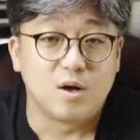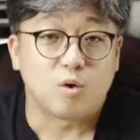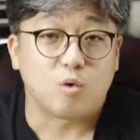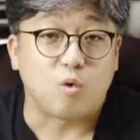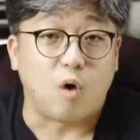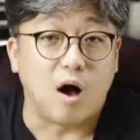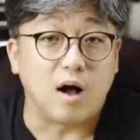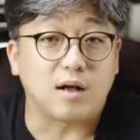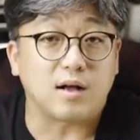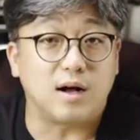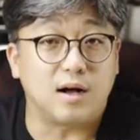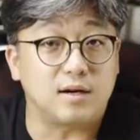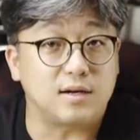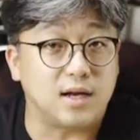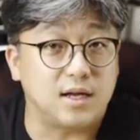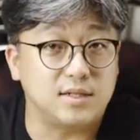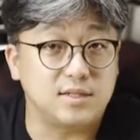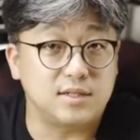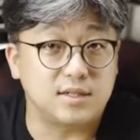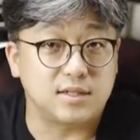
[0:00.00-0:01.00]
관광
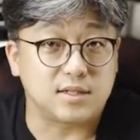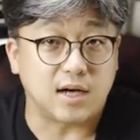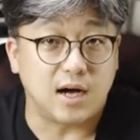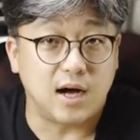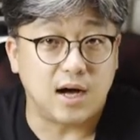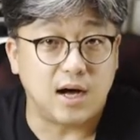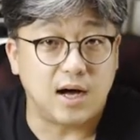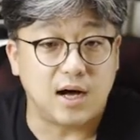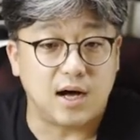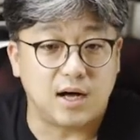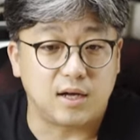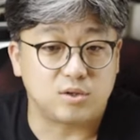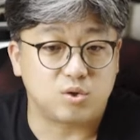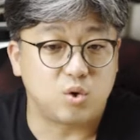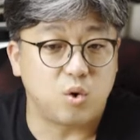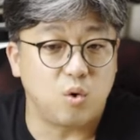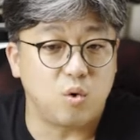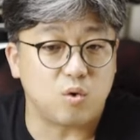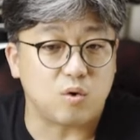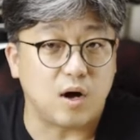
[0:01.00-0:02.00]
렌즈가
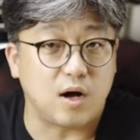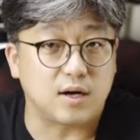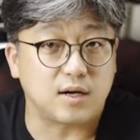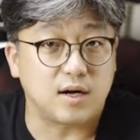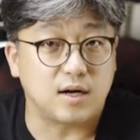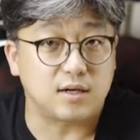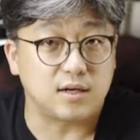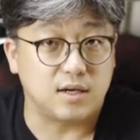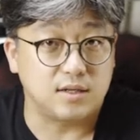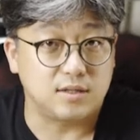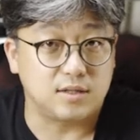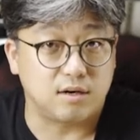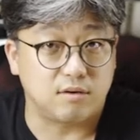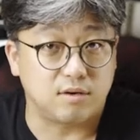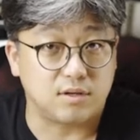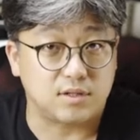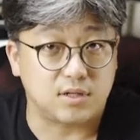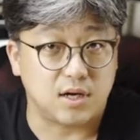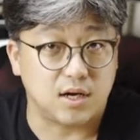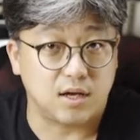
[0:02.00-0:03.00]
초관광 렌즈라고
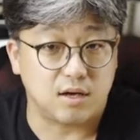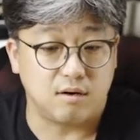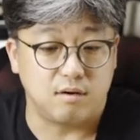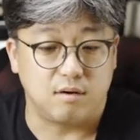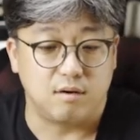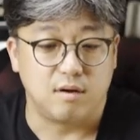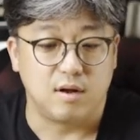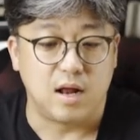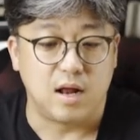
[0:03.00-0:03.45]
했잖아요